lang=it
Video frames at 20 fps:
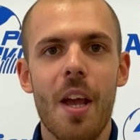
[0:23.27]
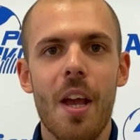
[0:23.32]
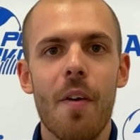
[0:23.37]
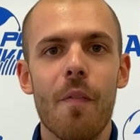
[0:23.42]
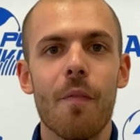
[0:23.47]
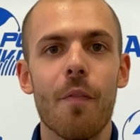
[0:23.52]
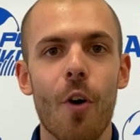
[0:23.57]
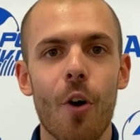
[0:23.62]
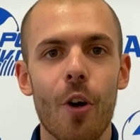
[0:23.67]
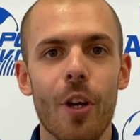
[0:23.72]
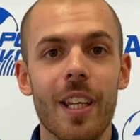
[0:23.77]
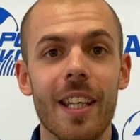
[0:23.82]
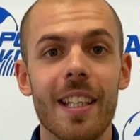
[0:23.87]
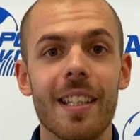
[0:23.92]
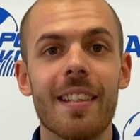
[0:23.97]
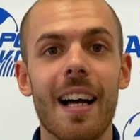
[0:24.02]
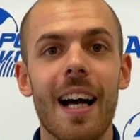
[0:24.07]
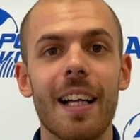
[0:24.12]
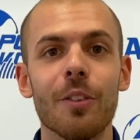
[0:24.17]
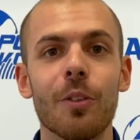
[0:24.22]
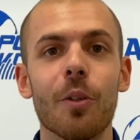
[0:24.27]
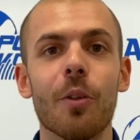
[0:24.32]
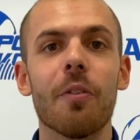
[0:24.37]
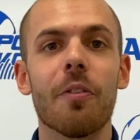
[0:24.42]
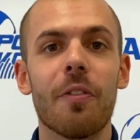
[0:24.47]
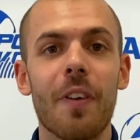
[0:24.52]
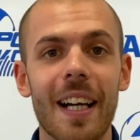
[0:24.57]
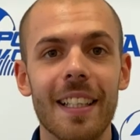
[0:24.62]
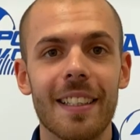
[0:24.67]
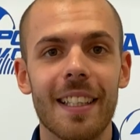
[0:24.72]
Voi intanto
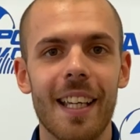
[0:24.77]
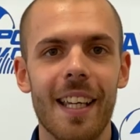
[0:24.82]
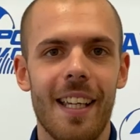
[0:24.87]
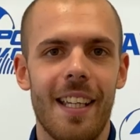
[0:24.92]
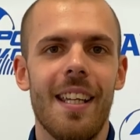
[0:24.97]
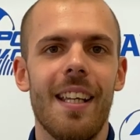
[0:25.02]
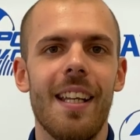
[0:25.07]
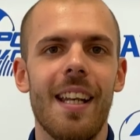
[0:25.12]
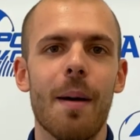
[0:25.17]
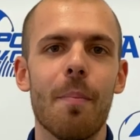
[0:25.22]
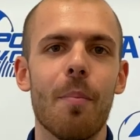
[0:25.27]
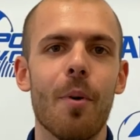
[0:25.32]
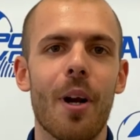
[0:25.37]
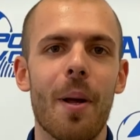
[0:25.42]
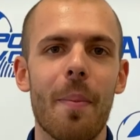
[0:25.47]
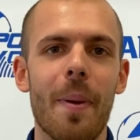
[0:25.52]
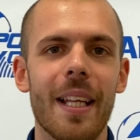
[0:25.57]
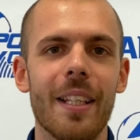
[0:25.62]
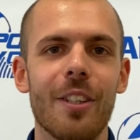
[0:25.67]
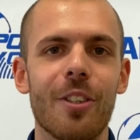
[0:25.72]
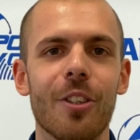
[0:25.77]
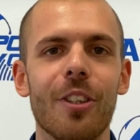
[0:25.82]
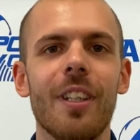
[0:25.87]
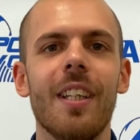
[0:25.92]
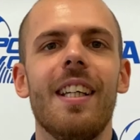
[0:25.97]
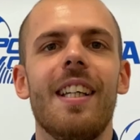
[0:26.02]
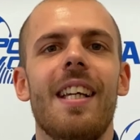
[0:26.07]
fate l'abbonamento